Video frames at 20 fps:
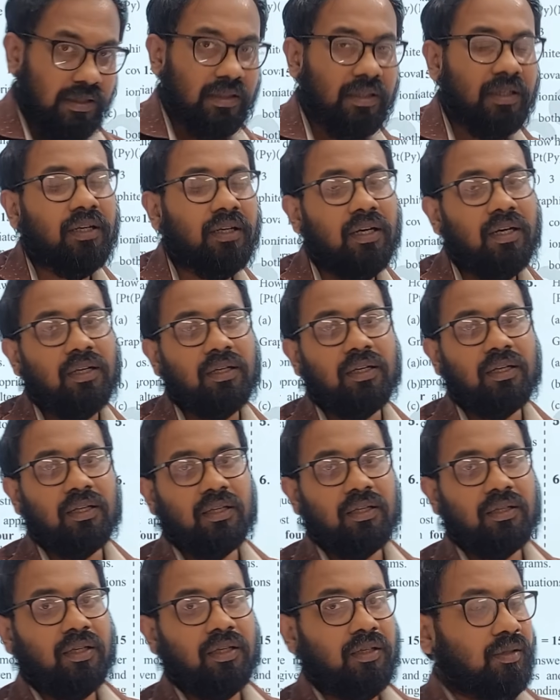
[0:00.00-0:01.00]
இந்த
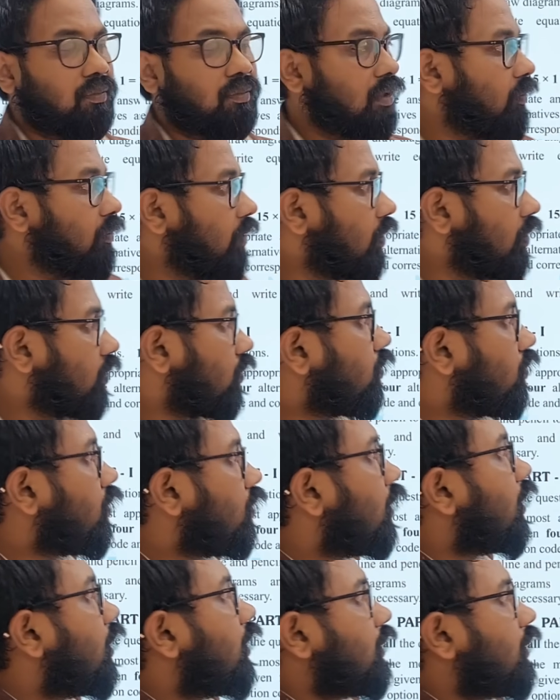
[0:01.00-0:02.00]
காலகட்டத்துக்கு தகுந்த மாதிரி பார்க்கணும்
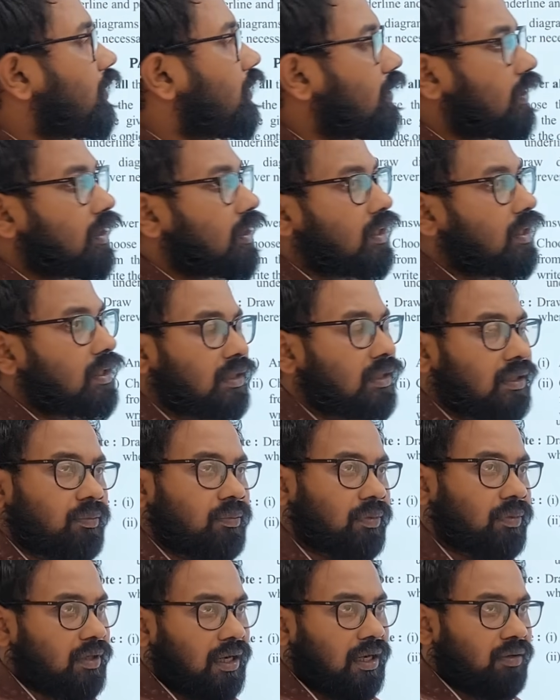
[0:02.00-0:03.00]
இந்த காலகட்டத்தில்
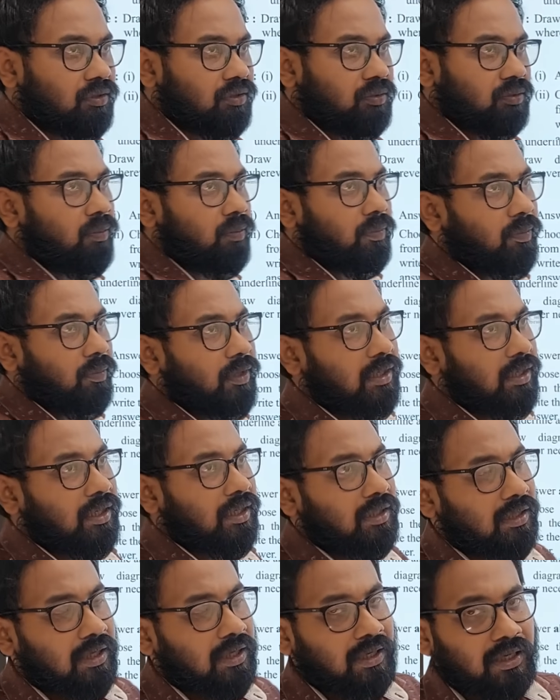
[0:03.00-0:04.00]
இப்போ நாலு வருஷமாக பப்ளிக்
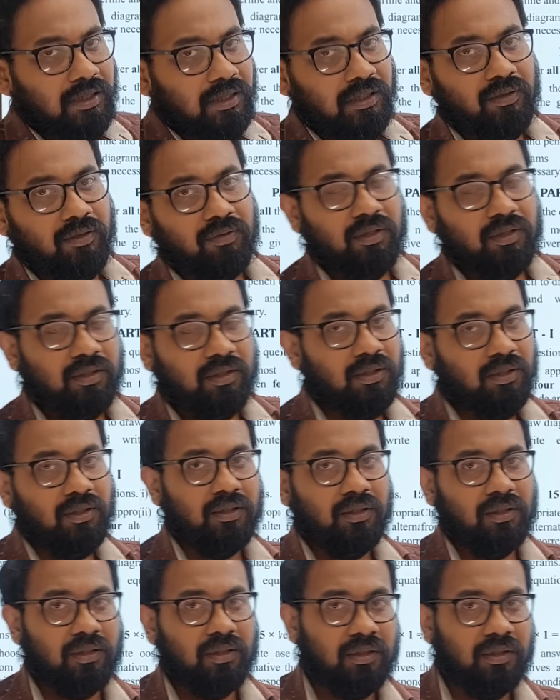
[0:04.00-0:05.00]
நடந்துருக்கு ரெண்டாயிரத்தி இருபதுலேருந்து
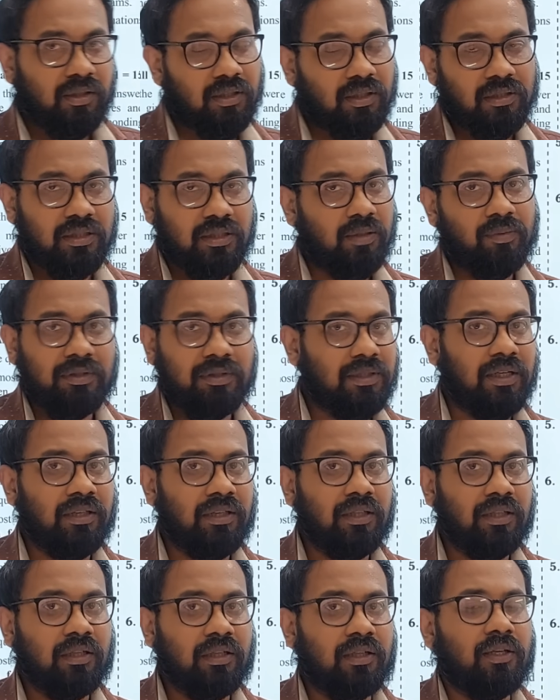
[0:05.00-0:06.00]
இந்த சிலபஸ்
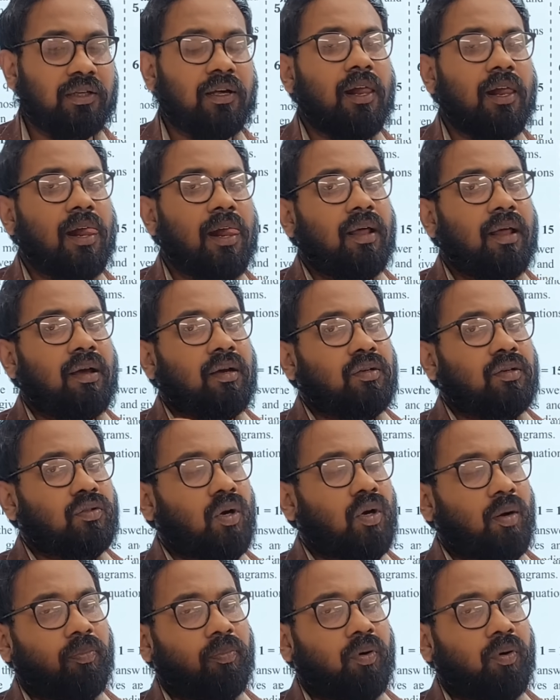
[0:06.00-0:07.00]
நடந்துகிட்ருக்குது ஸோ
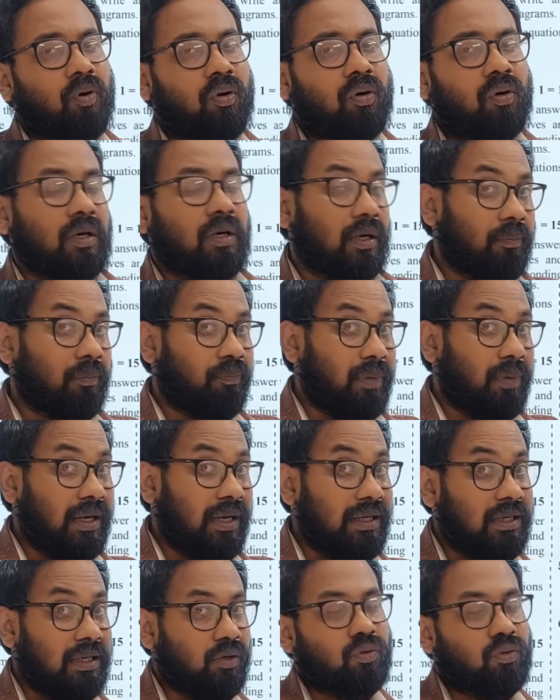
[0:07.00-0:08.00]
அப்போது
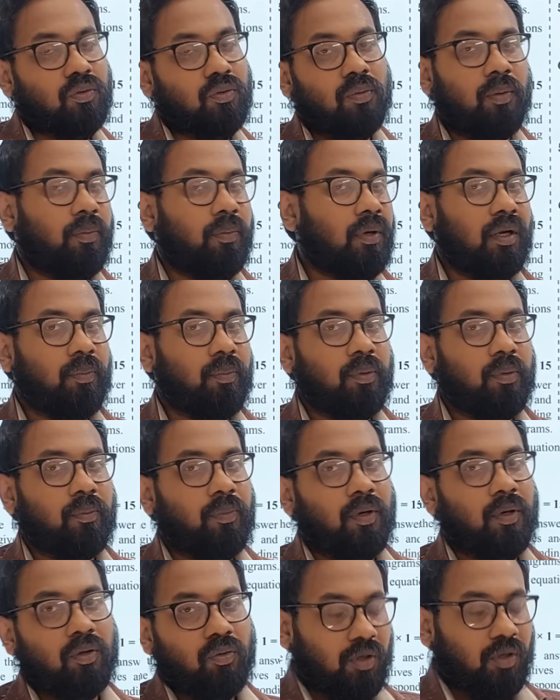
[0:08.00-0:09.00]
பழைய கொஸ்டின் பேப்பர்லாம் எப்பவும்
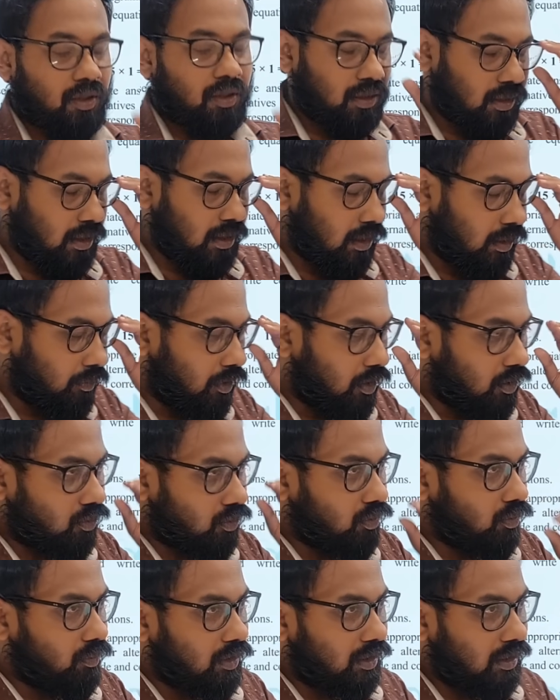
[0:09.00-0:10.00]
பார்க்கக்கூடாது என்ன
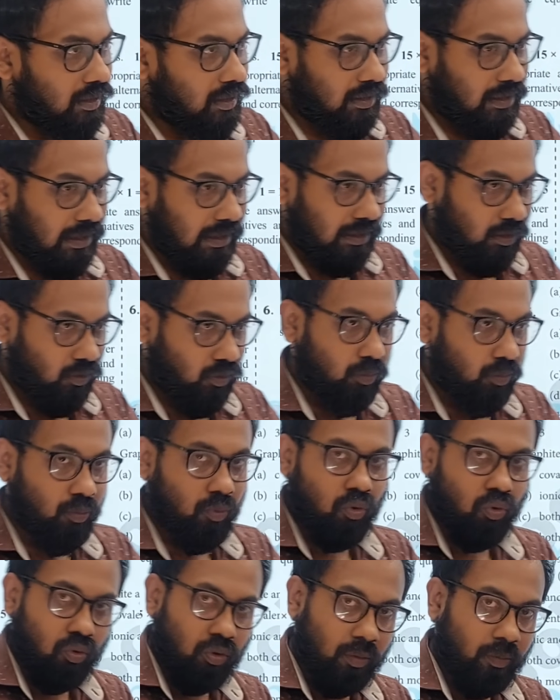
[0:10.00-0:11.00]
பார்க்கணும் அப்படின்னா கடந்த ஒரு
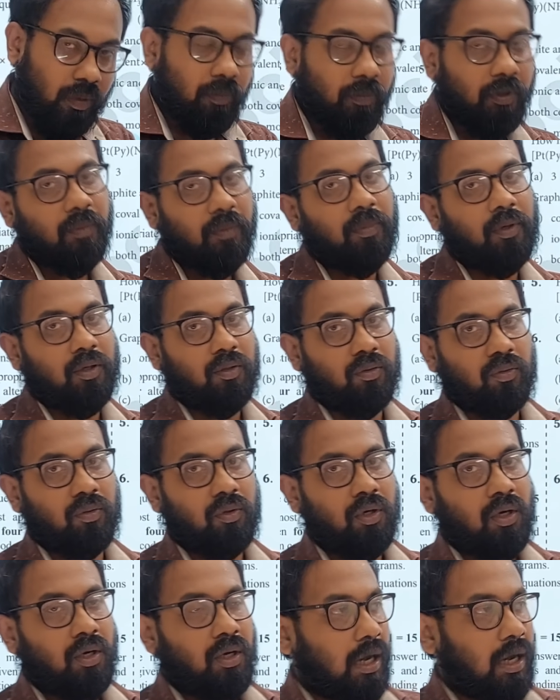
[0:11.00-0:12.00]
மூணு பப்ளிக் பார்க்கணும்
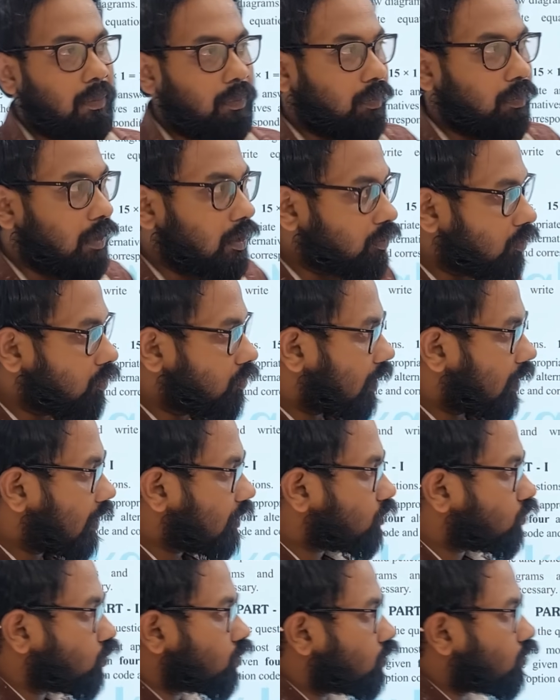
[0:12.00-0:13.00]
அப்போ பார்க்கும்போது
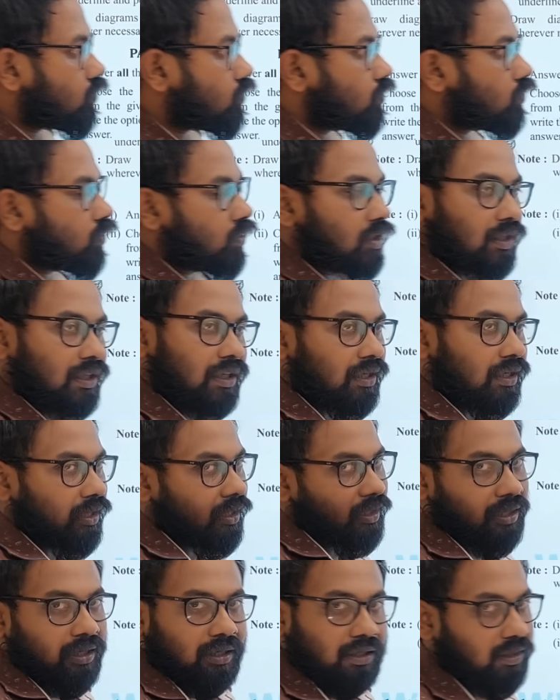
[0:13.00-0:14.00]
மார்ச் டூ தௌசண்ட் டுவெண்ட்டி த்ரீ
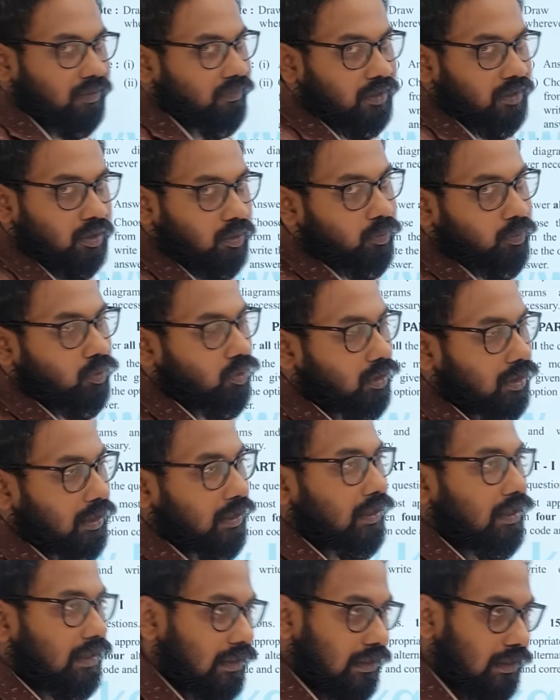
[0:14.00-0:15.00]
நான் ஆல்ரெடி வீடியோ
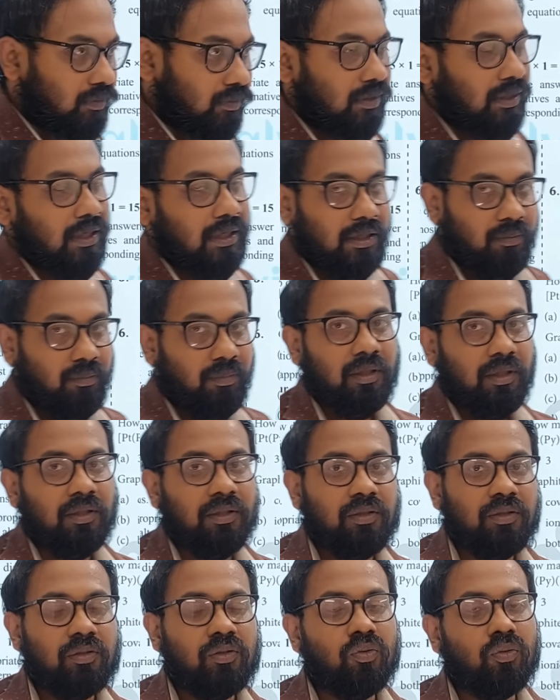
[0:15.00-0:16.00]
போட்டேன் இது வந்து அட்டம்ப்ட்
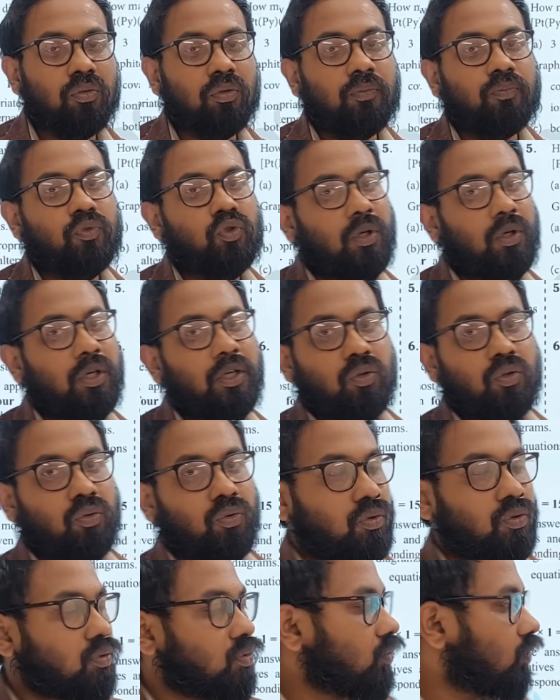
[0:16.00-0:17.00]
ஜூன் ஜூலை டூ
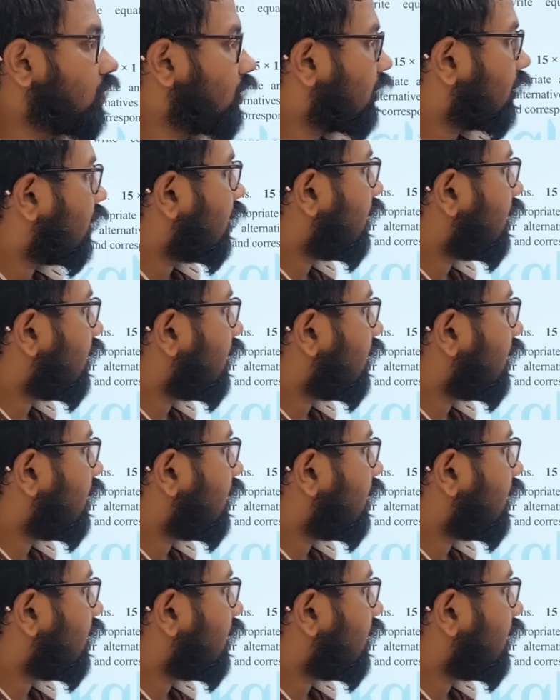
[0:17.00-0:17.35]
தௌசண்ட் டுவெண்ட்டி